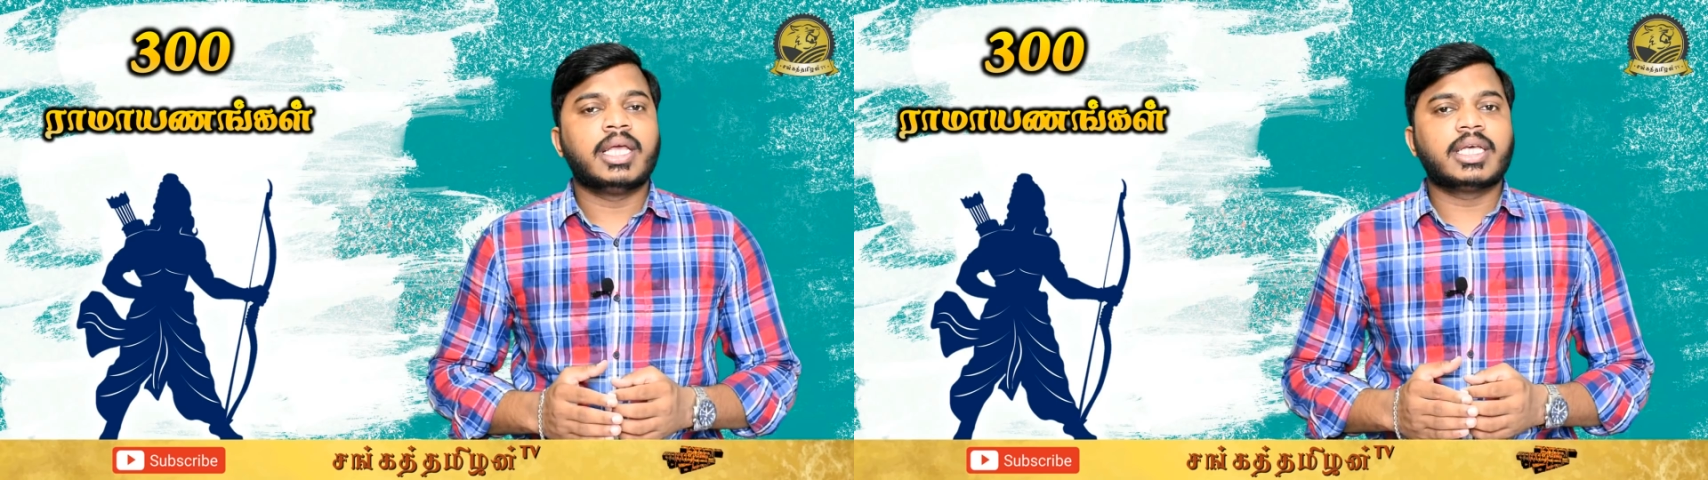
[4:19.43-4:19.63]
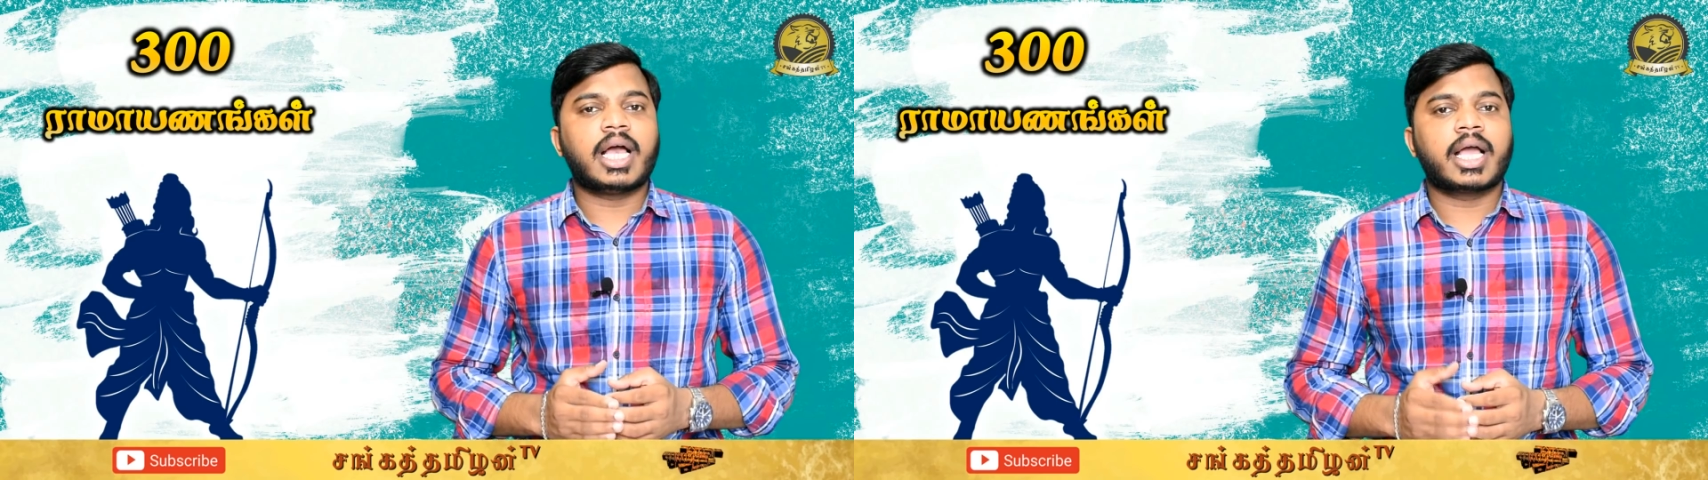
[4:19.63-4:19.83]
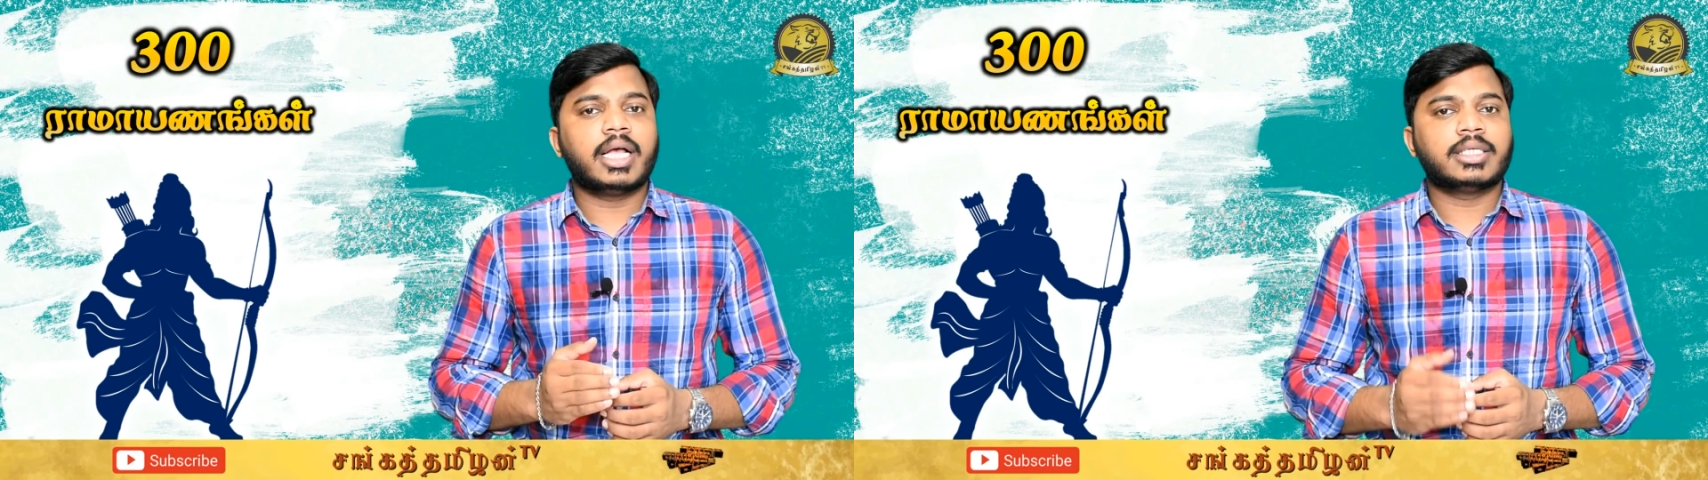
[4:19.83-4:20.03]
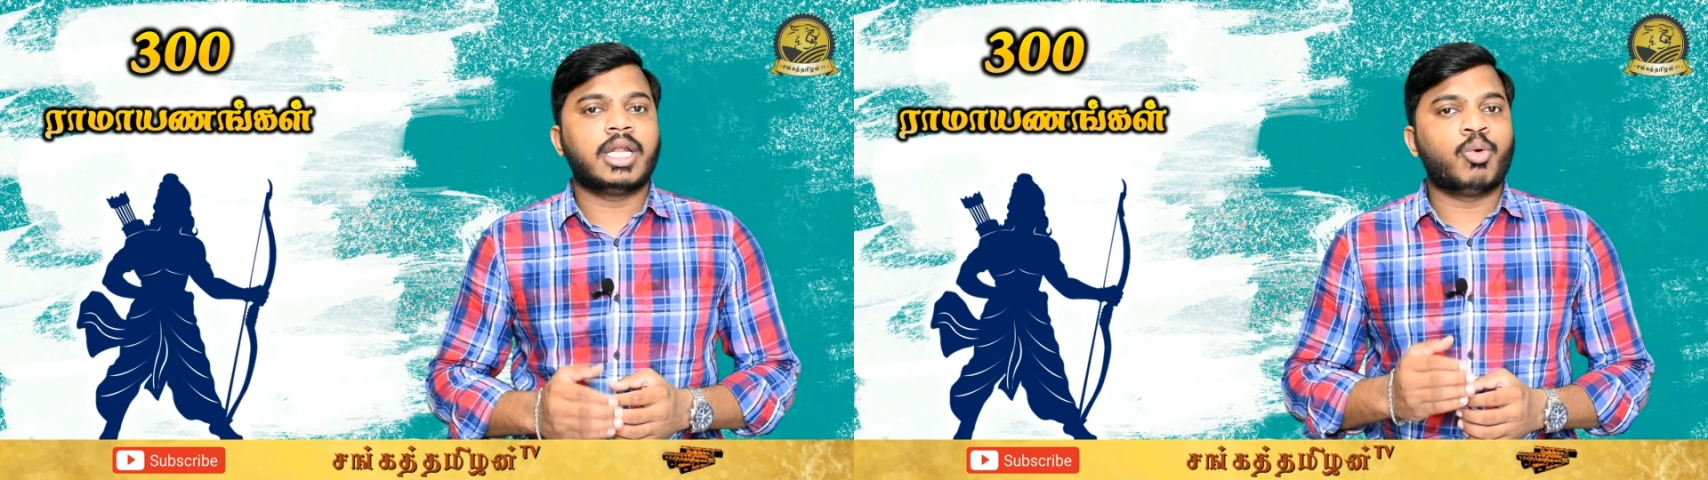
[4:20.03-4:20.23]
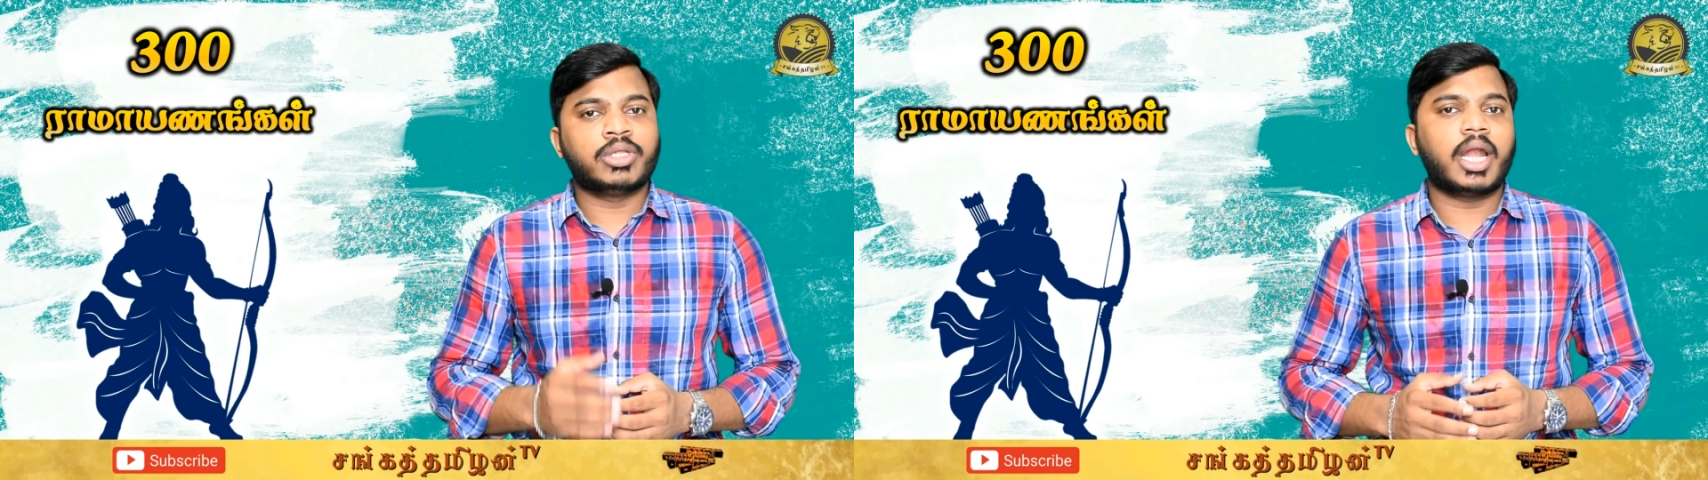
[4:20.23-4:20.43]
இதுக்காக
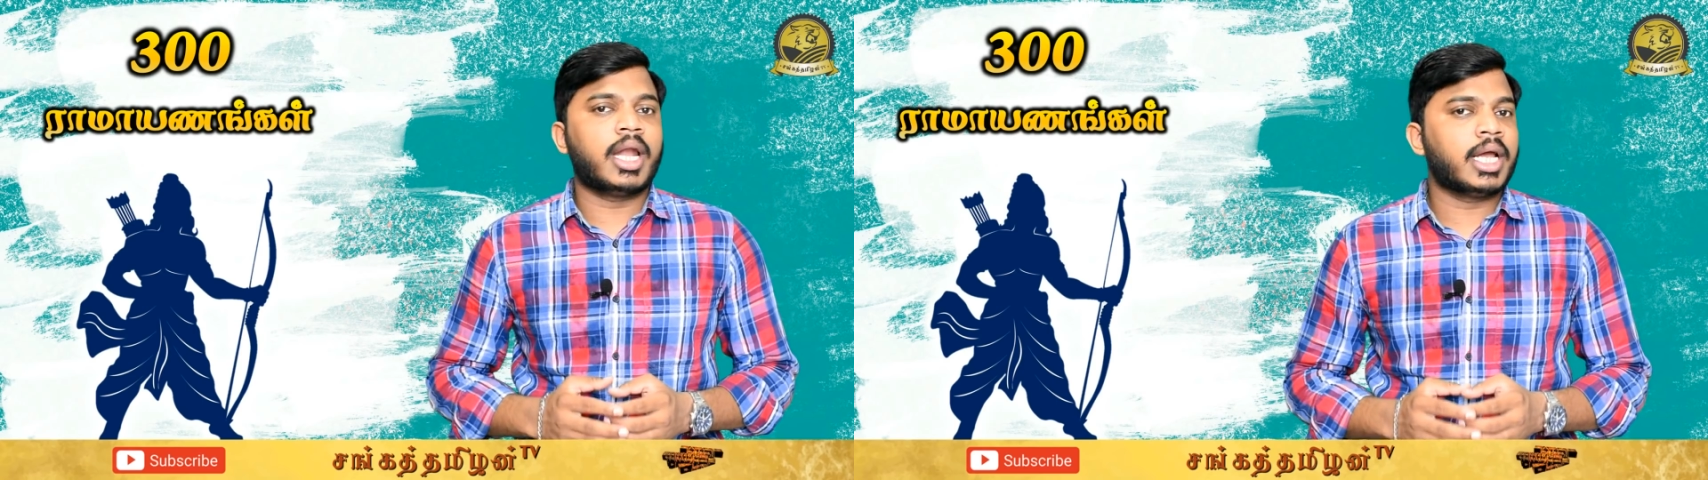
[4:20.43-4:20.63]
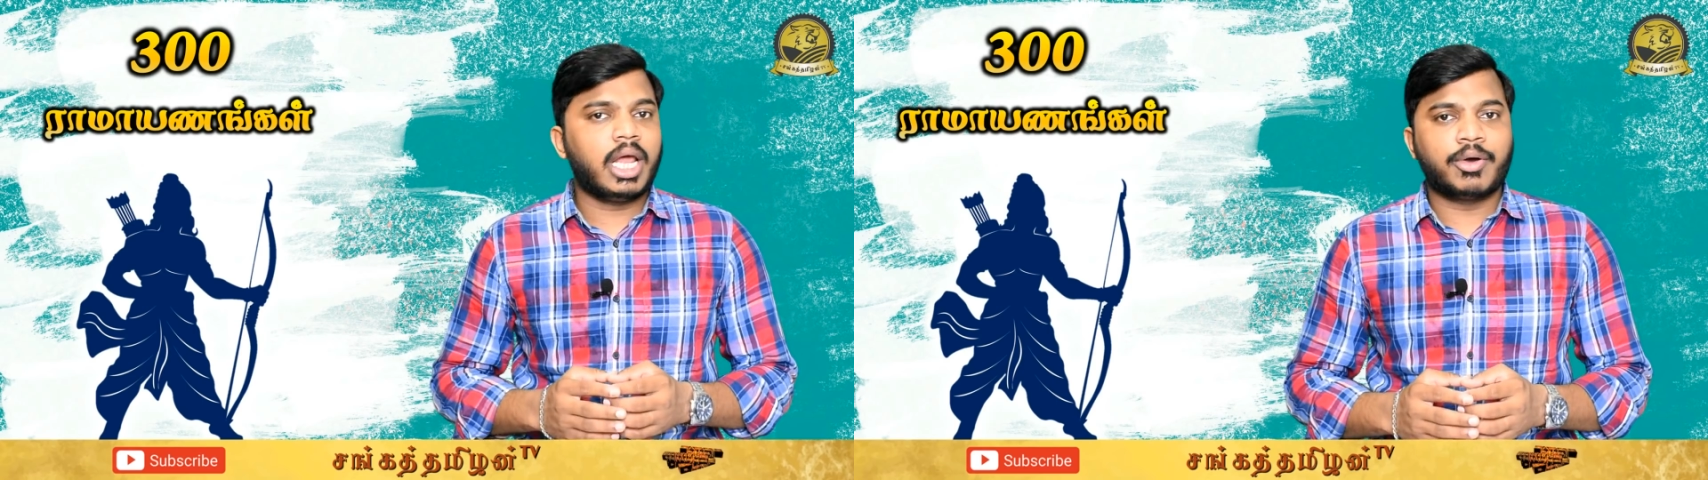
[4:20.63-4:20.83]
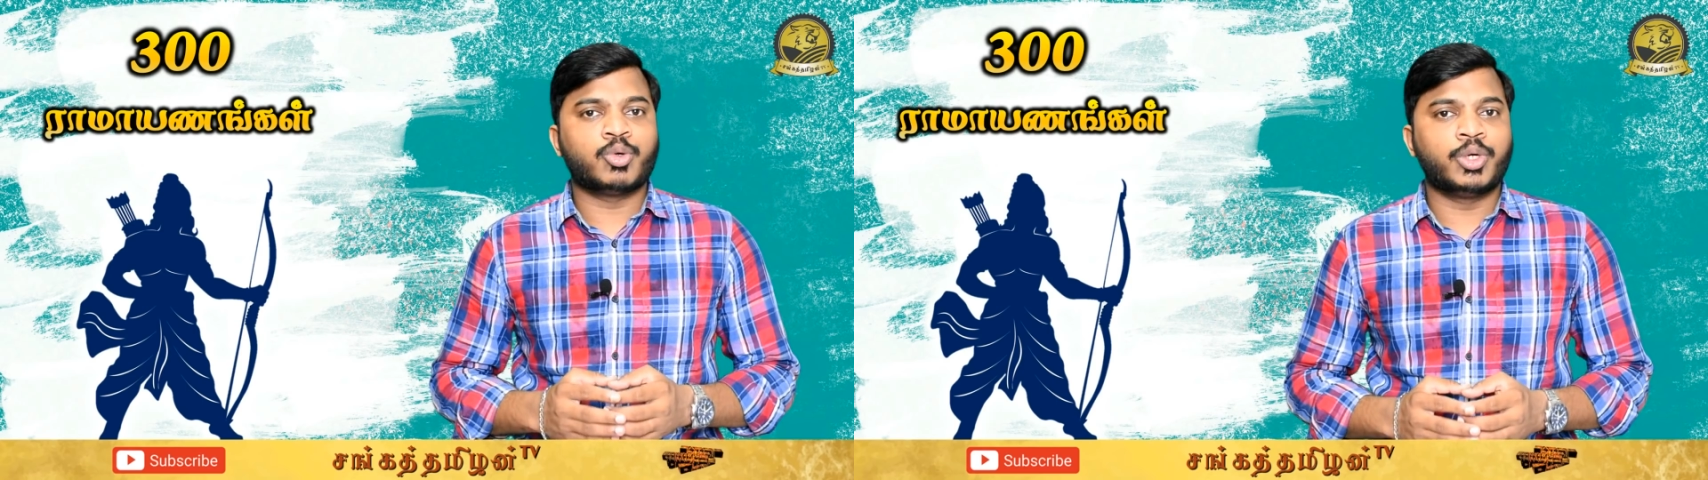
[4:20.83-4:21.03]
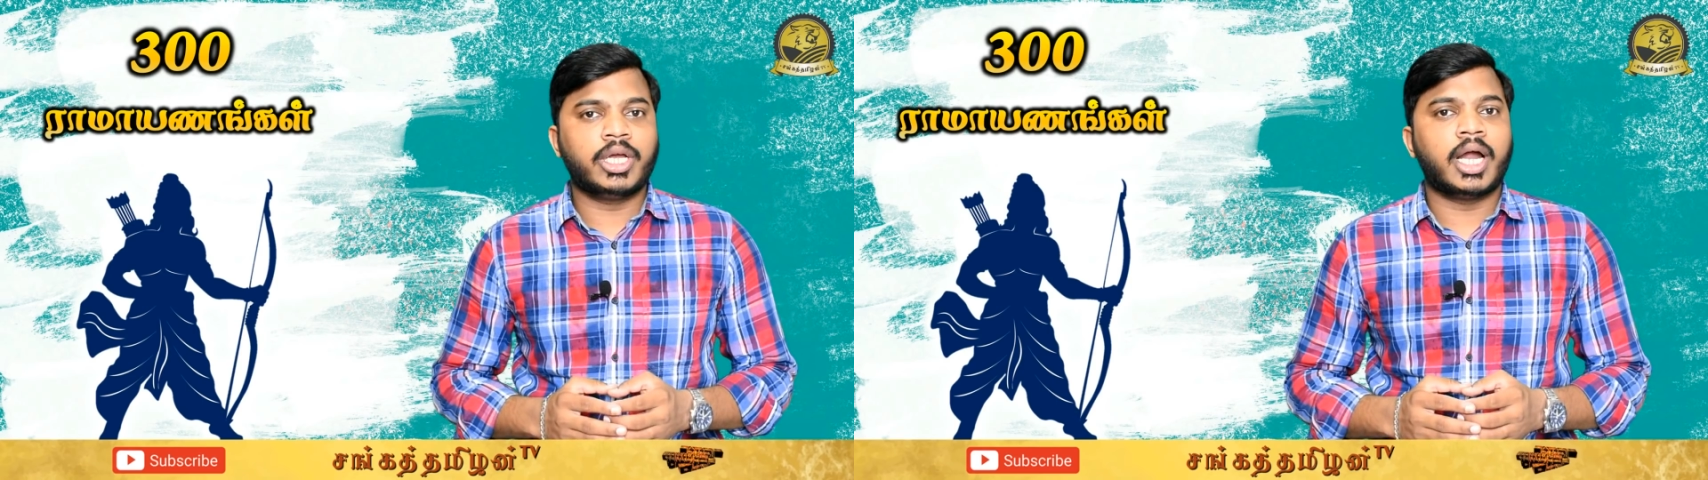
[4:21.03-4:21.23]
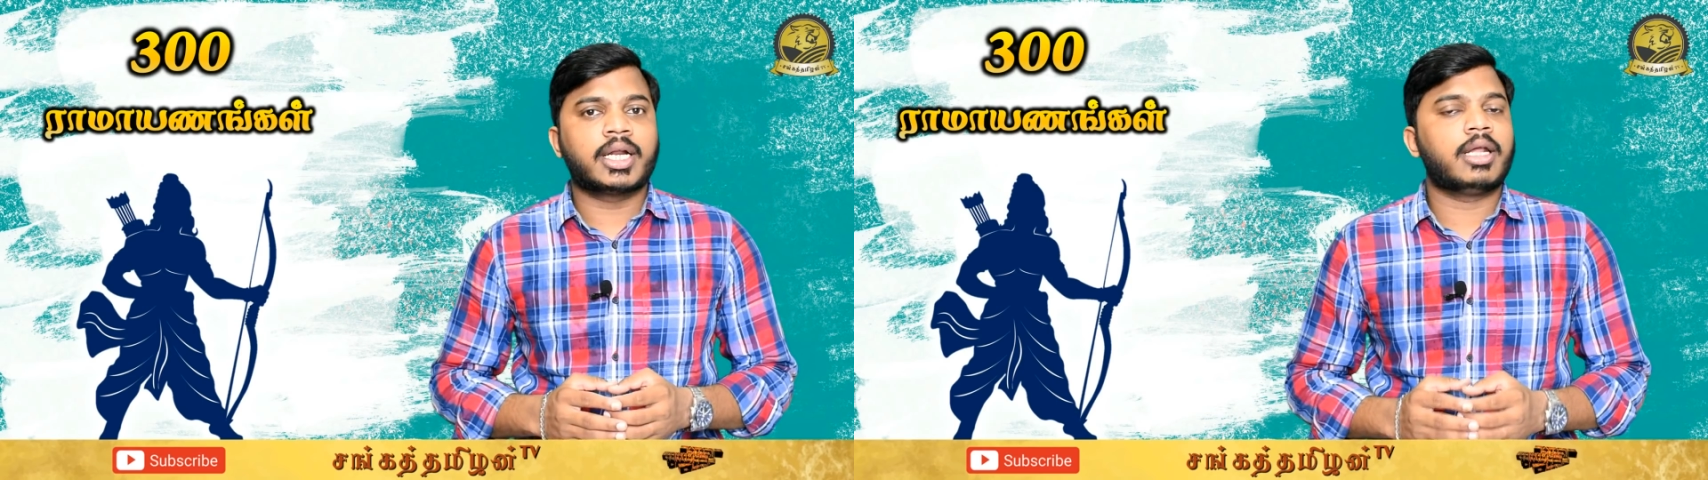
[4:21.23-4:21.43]
சில உதாரணங்களே அவர் சுட்டி
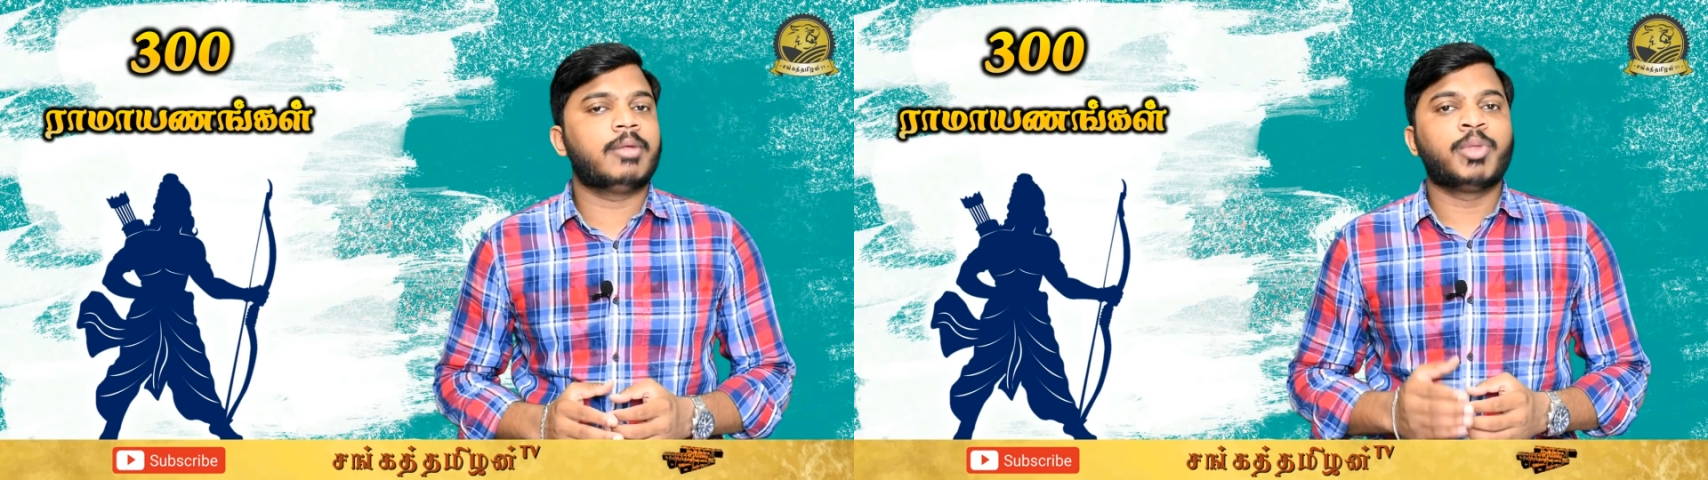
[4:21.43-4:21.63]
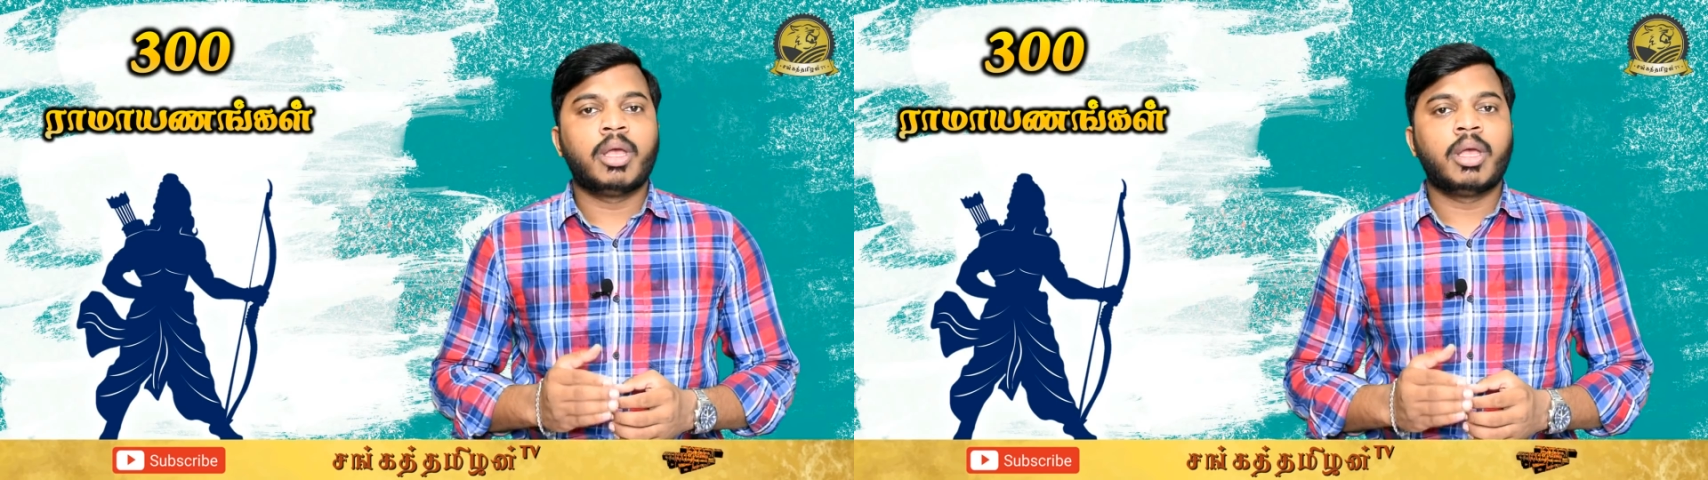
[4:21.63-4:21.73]
காட்டுறாரு